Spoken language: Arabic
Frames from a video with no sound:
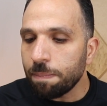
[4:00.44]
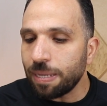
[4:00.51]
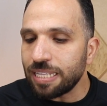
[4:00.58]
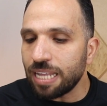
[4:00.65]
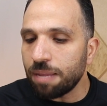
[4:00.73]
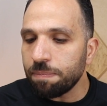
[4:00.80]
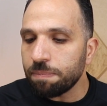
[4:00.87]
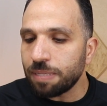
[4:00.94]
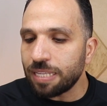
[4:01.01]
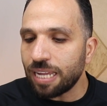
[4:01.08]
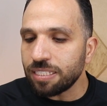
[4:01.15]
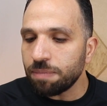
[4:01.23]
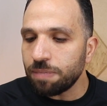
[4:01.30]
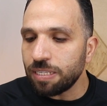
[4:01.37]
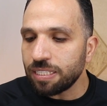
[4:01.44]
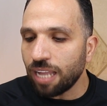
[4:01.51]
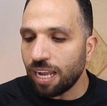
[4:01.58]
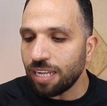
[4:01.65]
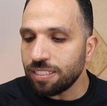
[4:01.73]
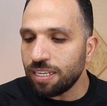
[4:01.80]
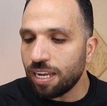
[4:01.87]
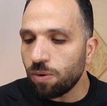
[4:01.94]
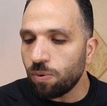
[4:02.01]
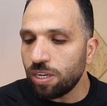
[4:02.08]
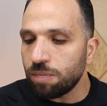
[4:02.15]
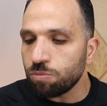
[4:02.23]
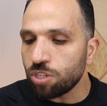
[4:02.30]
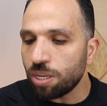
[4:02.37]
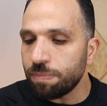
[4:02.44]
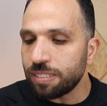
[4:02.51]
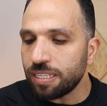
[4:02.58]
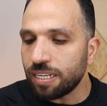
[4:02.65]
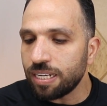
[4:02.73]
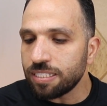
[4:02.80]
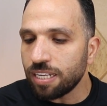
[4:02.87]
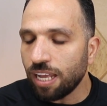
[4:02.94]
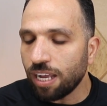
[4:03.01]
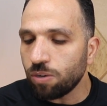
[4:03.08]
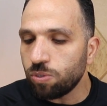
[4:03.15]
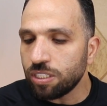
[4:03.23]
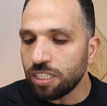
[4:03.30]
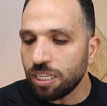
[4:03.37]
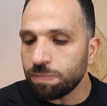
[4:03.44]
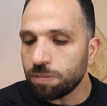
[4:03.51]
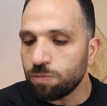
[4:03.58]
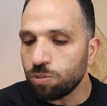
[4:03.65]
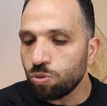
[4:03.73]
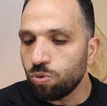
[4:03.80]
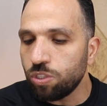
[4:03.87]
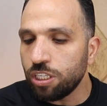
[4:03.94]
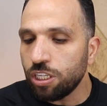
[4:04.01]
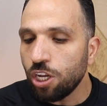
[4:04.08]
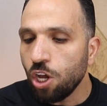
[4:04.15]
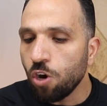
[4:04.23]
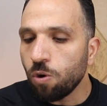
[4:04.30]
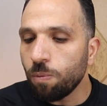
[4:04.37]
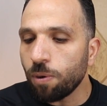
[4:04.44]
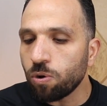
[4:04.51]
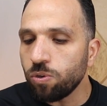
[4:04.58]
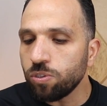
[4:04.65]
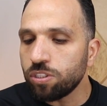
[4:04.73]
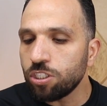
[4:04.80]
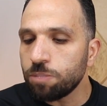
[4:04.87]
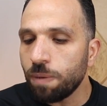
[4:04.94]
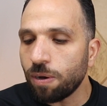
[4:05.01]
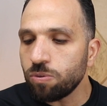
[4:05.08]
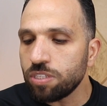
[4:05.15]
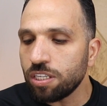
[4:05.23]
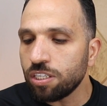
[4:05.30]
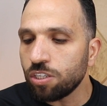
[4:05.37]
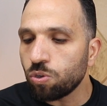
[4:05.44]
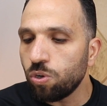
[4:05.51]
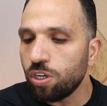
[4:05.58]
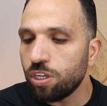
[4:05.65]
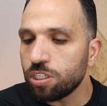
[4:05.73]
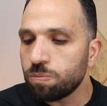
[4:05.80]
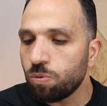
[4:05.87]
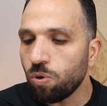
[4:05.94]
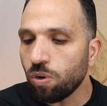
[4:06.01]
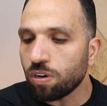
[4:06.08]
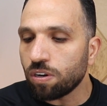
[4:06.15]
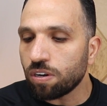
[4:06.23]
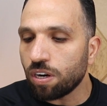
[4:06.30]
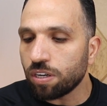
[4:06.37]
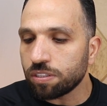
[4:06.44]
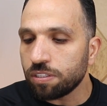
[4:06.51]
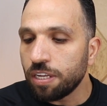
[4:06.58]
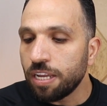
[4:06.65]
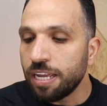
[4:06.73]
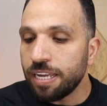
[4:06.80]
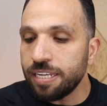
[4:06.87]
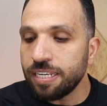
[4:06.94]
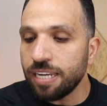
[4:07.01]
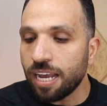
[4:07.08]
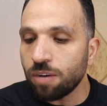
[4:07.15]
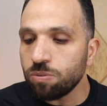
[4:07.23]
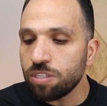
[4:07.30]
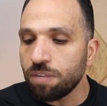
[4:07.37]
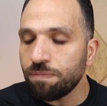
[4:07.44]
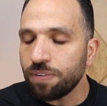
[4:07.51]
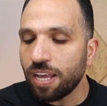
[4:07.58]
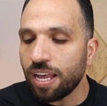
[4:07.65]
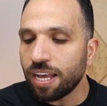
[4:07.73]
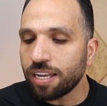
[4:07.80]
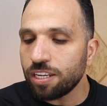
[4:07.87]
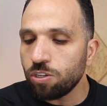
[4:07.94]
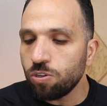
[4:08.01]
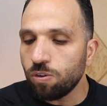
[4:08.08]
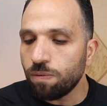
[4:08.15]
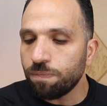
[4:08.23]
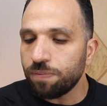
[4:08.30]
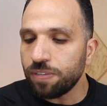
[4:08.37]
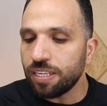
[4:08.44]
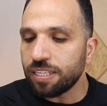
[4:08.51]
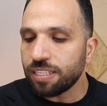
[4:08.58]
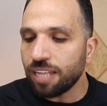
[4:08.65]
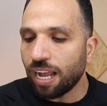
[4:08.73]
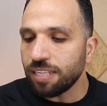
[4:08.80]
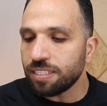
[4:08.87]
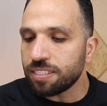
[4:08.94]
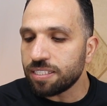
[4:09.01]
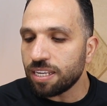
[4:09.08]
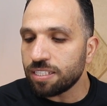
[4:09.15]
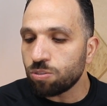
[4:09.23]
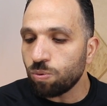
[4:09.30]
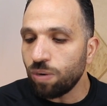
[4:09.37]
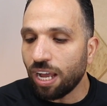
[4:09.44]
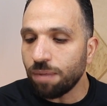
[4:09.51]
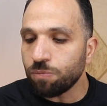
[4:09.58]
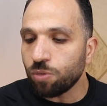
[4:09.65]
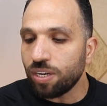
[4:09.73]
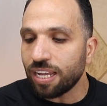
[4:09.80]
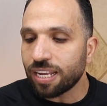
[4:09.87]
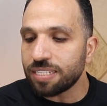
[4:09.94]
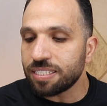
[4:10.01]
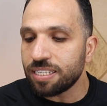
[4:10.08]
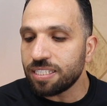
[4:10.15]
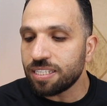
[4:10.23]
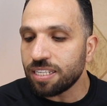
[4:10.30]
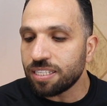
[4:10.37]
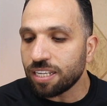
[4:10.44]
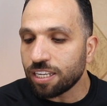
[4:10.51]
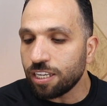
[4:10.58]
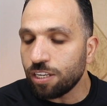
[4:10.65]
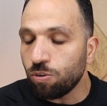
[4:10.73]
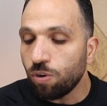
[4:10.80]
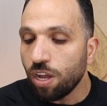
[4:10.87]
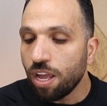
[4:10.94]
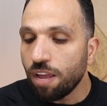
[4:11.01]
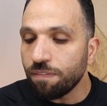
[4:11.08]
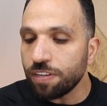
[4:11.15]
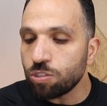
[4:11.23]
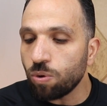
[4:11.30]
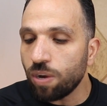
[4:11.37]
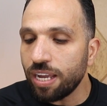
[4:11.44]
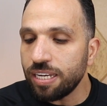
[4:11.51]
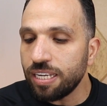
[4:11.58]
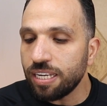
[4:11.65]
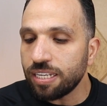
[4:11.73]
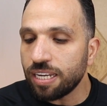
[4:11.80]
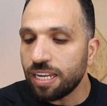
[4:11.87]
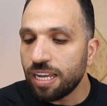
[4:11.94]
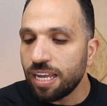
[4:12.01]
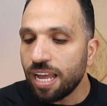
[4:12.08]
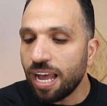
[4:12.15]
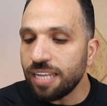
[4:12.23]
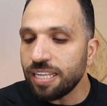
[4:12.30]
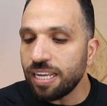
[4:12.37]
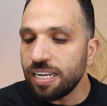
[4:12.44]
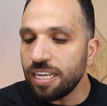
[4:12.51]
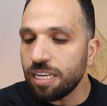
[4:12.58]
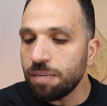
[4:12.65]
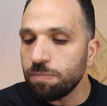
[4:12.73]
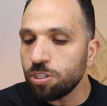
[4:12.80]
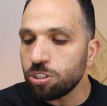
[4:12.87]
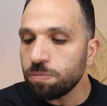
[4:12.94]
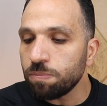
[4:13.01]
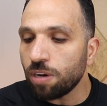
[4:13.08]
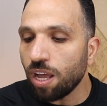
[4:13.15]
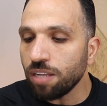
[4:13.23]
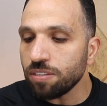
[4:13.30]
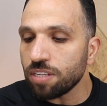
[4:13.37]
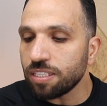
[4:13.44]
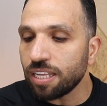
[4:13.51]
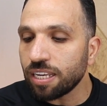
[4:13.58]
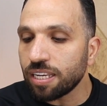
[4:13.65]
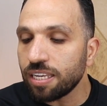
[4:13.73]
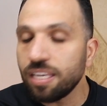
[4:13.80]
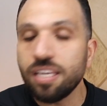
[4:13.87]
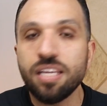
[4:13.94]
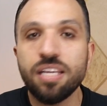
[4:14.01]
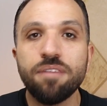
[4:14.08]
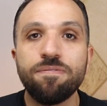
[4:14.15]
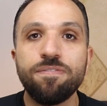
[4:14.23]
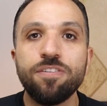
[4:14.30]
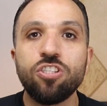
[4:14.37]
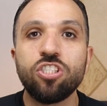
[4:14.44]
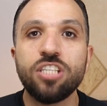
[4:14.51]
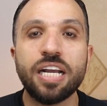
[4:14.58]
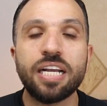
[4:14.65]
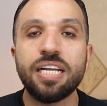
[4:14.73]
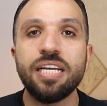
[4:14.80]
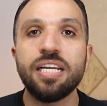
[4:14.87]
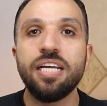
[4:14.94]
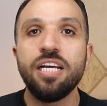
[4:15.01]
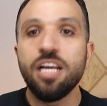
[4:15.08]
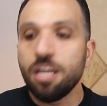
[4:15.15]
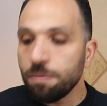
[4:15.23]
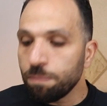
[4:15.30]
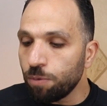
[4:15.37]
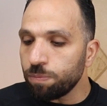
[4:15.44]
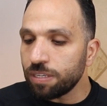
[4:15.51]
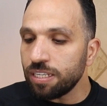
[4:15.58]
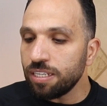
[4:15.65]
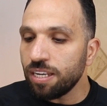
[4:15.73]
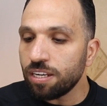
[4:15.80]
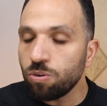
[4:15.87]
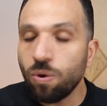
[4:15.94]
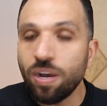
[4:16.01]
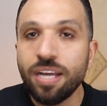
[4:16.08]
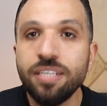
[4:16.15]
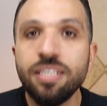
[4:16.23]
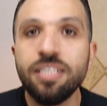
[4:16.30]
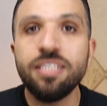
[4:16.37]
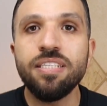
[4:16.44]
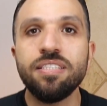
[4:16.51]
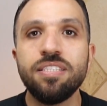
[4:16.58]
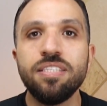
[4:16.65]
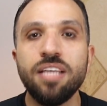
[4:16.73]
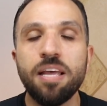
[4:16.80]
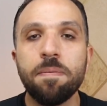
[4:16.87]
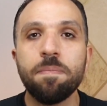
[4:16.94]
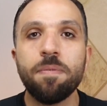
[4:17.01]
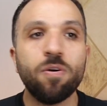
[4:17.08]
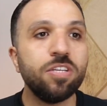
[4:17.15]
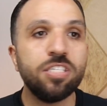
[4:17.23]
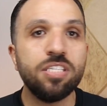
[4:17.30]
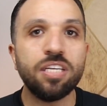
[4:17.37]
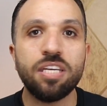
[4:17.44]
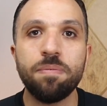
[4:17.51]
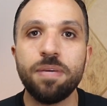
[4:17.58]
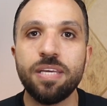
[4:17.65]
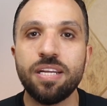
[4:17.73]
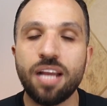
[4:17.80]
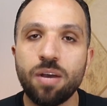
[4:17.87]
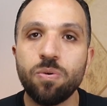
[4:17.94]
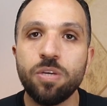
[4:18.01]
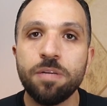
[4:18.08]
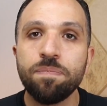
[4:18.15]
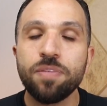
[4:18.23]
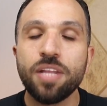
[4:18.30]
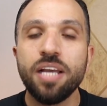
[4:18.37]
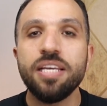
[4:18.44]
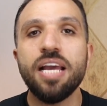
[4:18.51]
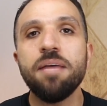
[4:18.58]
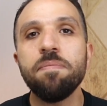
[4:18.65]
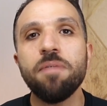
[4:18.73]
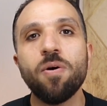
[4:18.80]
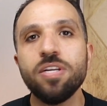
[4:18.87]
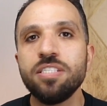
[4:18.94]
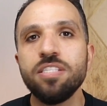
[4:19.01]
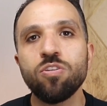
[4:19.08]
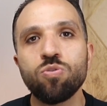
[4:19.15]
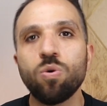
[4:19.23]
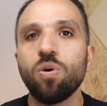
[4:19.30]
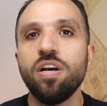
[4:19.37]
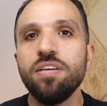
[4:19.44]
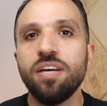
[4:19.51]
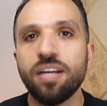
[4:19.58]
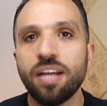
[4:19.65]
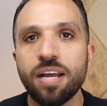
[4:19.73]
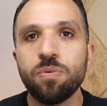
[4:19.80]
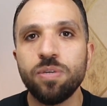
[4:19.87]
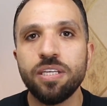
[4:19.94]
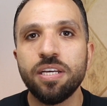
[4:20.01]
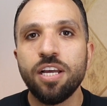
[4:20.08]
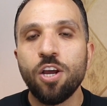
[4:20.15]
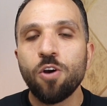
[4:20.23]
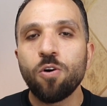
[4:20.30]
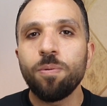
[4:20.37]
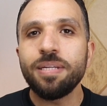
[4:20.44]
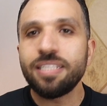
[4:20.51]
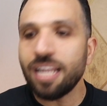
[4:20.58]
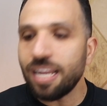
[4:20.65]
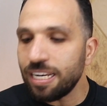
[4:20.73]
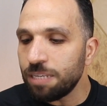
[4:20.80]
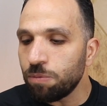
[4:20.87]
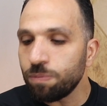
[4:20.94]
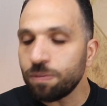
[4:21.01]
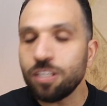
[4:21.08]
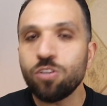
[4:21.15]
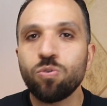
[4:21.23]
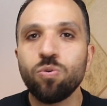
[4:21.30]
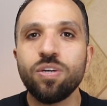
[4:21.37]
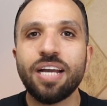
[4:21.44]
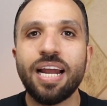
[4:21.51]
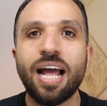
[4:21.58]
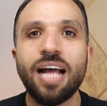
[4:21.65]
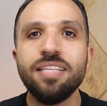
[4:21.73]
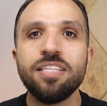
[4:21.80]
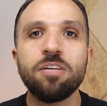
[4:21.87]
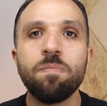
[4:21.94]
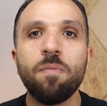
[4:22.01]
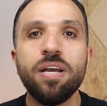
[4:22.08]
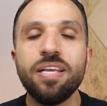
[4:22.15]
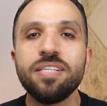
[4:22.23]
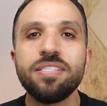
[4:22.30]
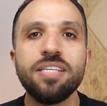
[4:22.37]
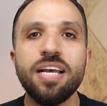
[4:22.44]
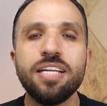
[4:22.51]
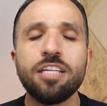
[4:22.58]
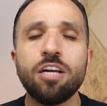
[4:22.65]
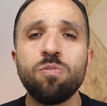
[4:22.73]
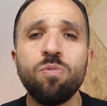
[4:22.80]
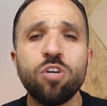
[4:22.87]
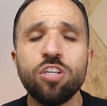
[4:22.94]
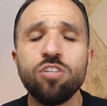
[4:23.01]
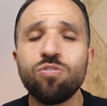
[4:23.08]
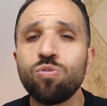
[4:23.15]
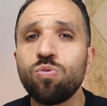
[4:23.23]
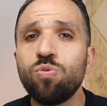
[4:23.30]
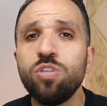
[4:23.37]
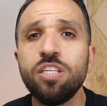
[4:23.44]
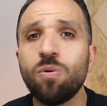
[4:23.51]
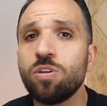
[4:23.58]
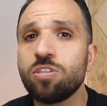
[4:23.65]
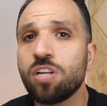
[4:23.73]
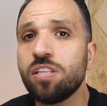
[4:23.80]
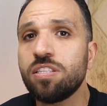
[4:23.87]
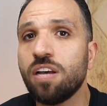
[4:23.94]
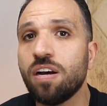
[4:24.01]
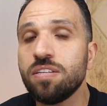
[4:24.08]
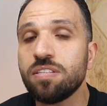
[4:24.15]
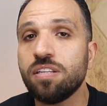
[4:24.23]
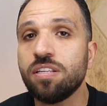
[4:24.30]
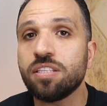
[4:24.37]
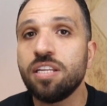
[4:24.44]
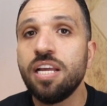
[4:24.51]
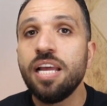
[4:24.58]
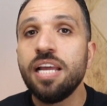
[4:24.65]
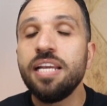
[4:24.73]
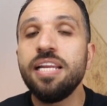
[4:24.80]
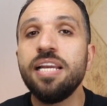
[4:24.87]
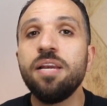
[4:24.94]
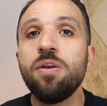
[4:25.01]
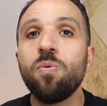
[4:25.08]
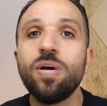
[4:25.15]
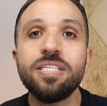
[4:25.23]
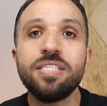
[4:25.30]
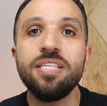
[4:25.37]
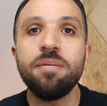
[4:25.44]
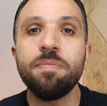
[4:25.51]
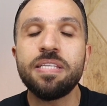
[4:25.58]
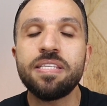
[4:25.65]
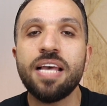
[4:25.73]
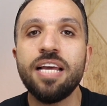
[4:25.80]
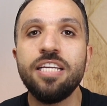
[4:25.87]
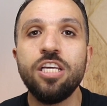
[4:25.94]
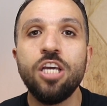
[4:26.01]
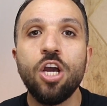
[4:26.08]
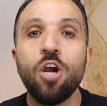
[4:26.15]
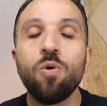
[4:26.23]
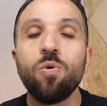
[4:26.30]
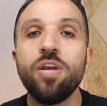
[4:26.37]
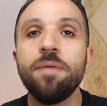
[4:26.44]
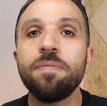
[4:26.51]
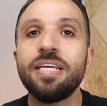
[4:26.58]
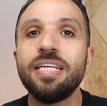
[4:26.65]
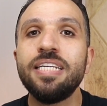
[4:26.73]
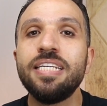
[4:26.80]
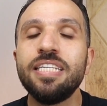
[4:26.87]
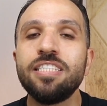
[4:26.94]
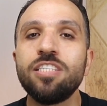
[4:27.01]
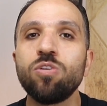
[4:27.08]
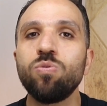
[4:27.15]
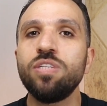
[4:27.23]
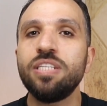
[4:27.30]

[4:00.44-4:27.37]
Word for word: بدا بدات من التحدي الاول لمسابقه يا ناس الحقوني تعبت من دهوني وما كنتش بوزن كل اسبوع قررت اني اوزن في اخر يوم في التحدي السادس والحمد لله خسيت 6 كيلو فسؤالي هنا انا ليه مش ملاحظه تغيير في الشكل ممكن يا روان ان انت يا اما وزنك كبير قوي يا اما وزنك صغير قوي وبالتالي ممكن يكون كان عندك ميه زياده وممكن تكوني وصلتي اصلا للوزن المثالي ويمكن ان انت